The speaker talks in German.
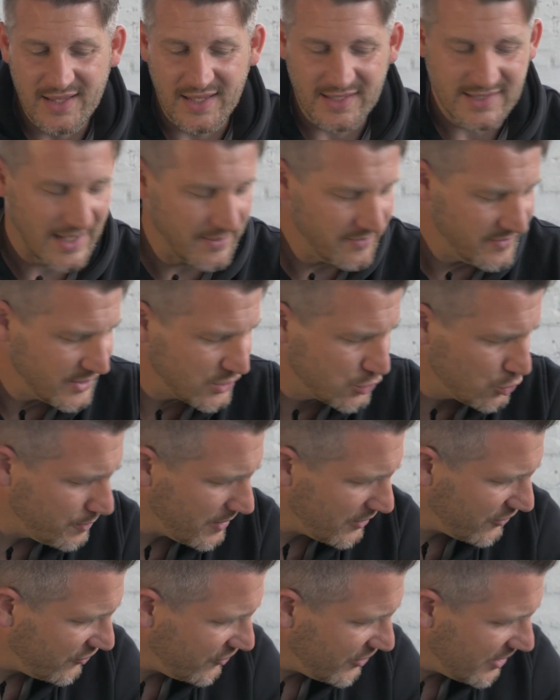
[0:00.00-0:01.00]
Jetzt haben wir
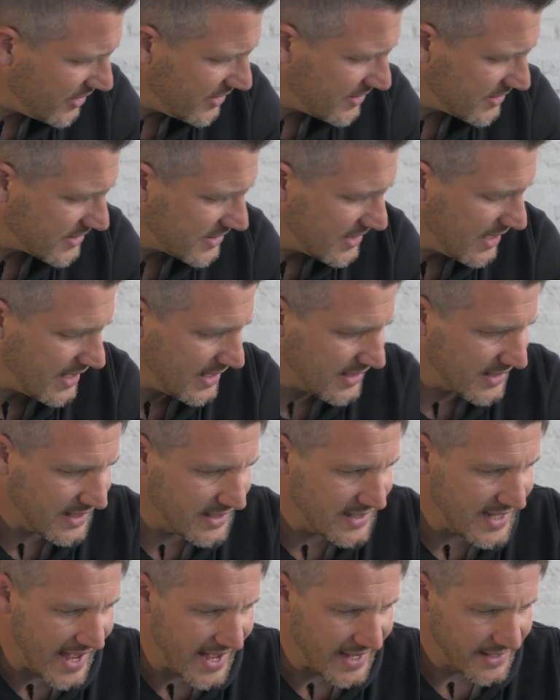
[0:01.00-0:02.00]
super vieles
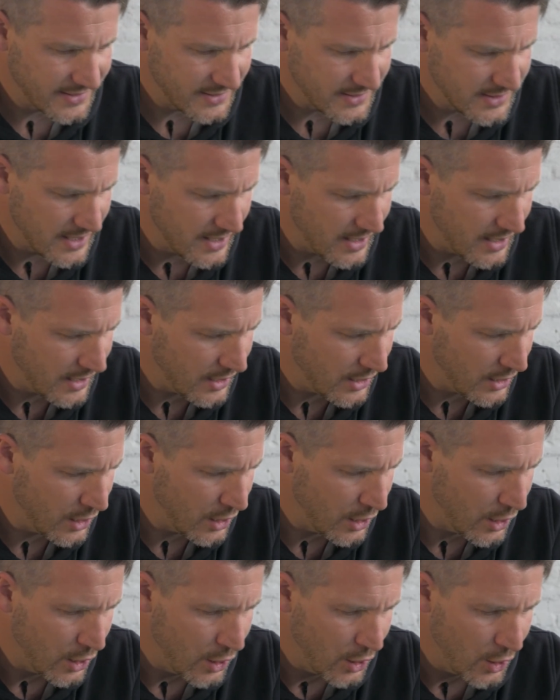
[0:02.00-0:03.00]
gelernt
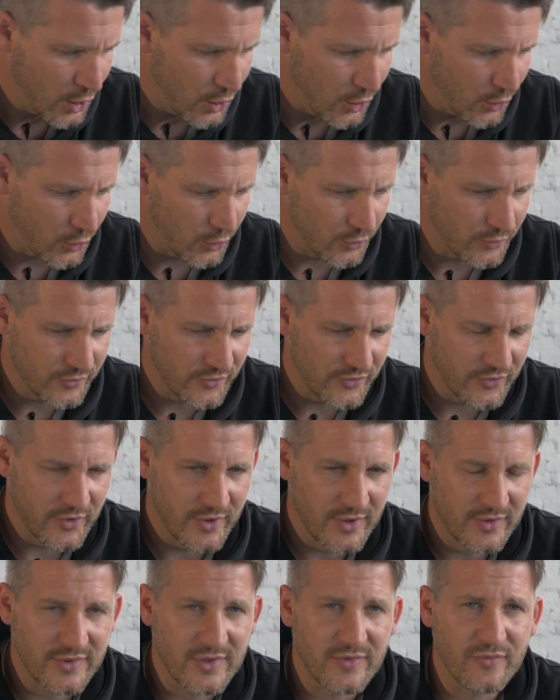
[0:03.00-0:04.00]
und
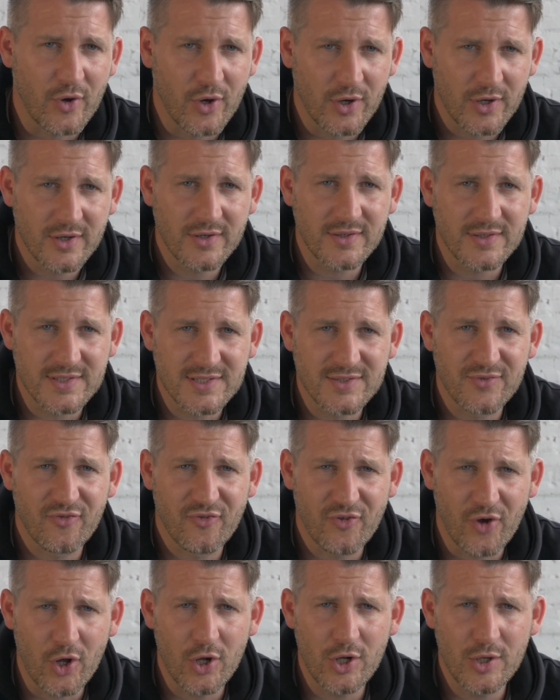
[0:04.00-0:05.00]
die Woche ist
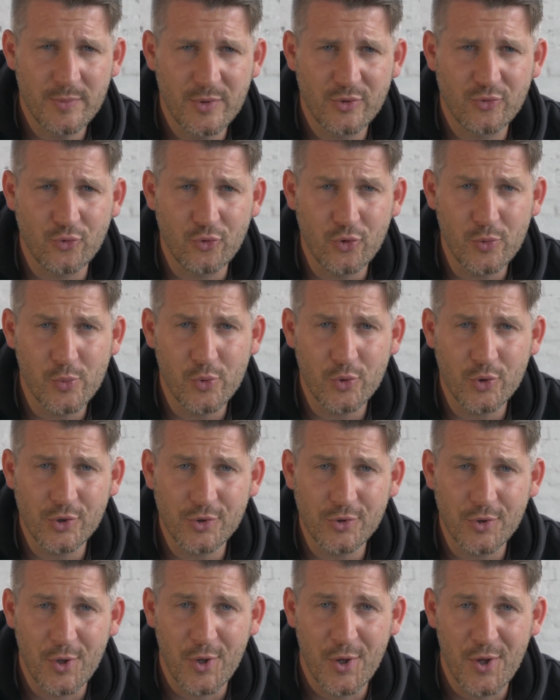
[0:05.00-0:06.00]
voll mit
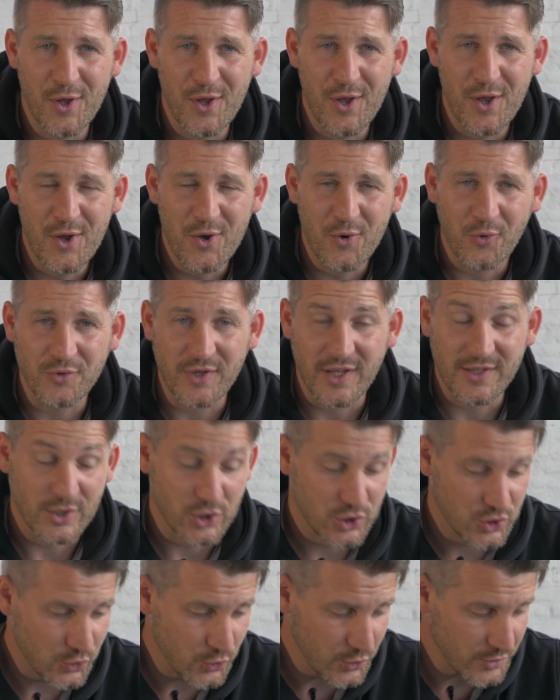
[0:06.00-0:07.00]
Übungen, und einer
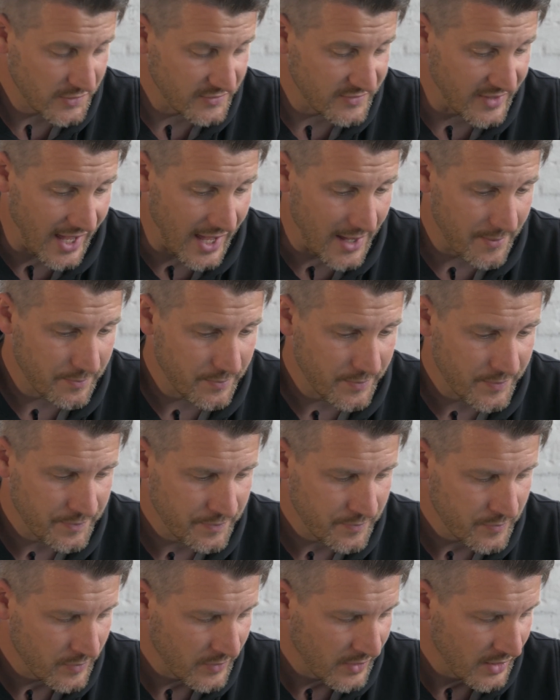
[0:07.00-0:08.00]
schönen
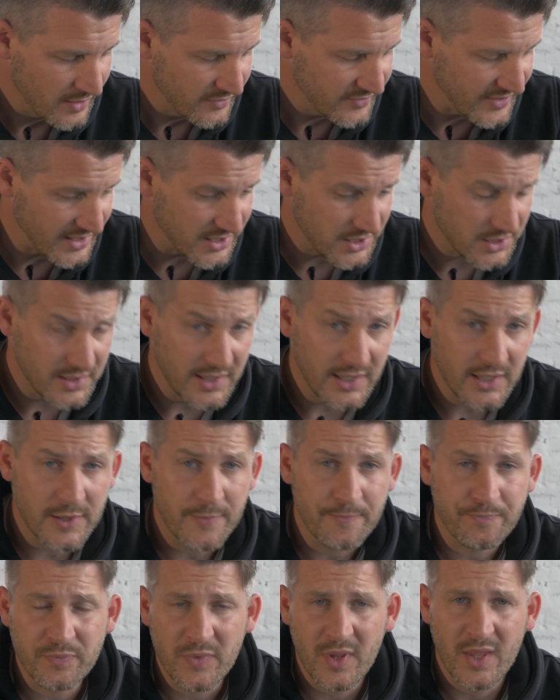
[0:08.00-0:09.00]

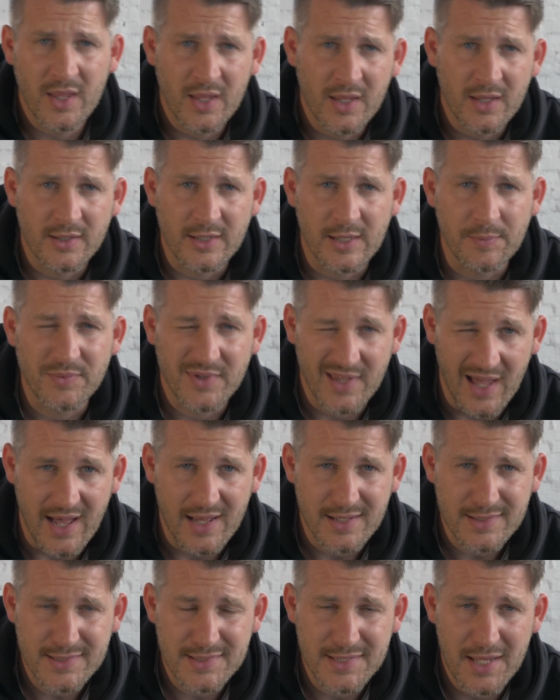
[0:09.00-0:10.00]
Darmtechnik. Gibt
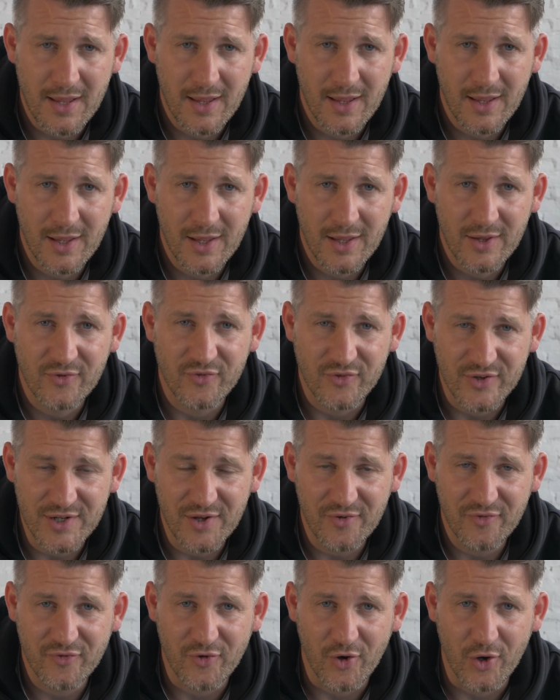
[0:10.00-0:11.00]
Gas, viel
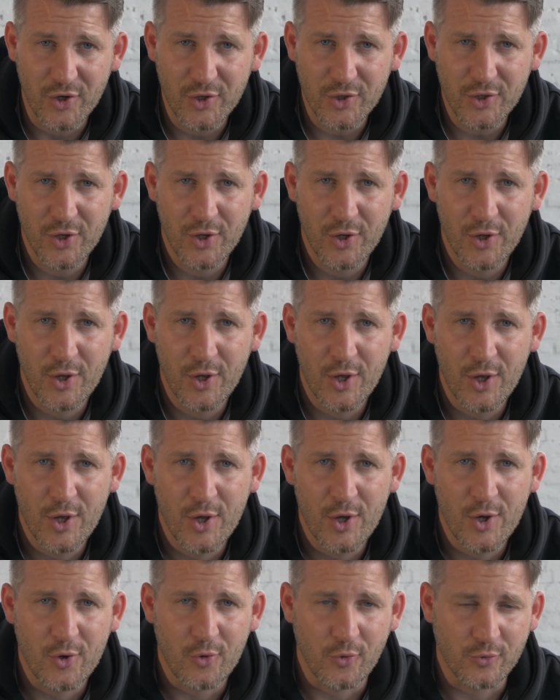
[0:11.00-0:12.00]
Erfolg
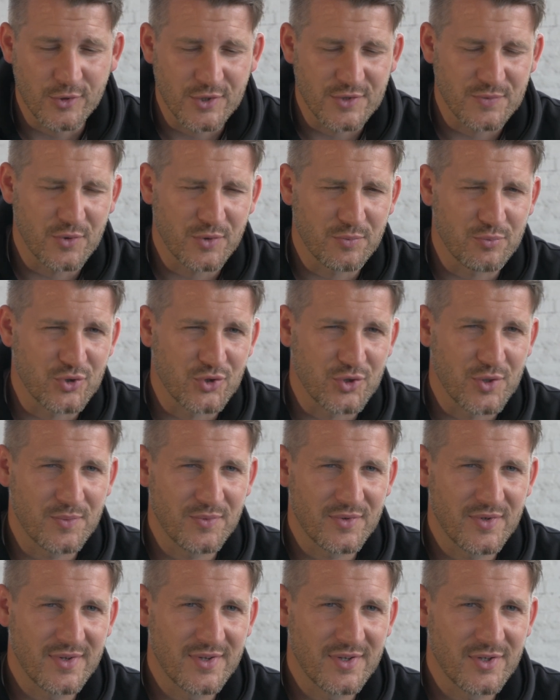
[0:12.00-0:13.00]
und es wird
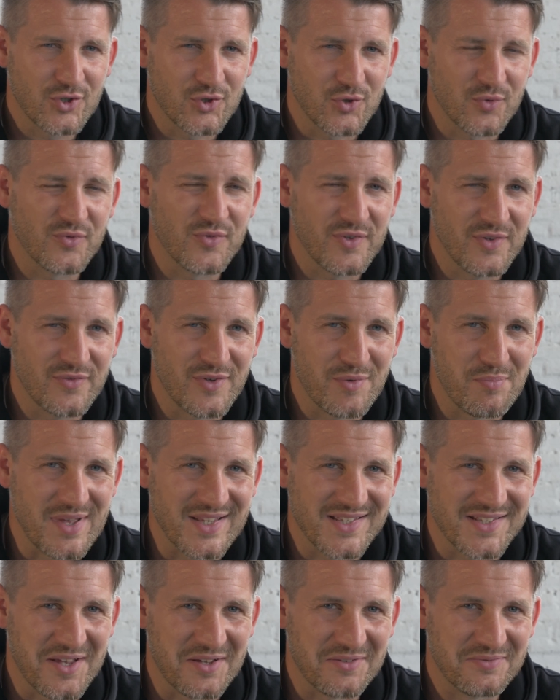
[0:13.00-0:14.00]
bestimmt schon viel, viel
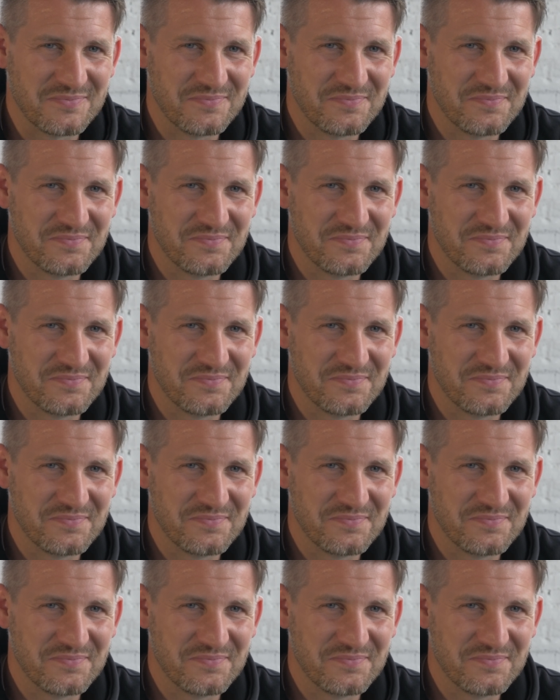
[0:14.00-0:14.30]
besser.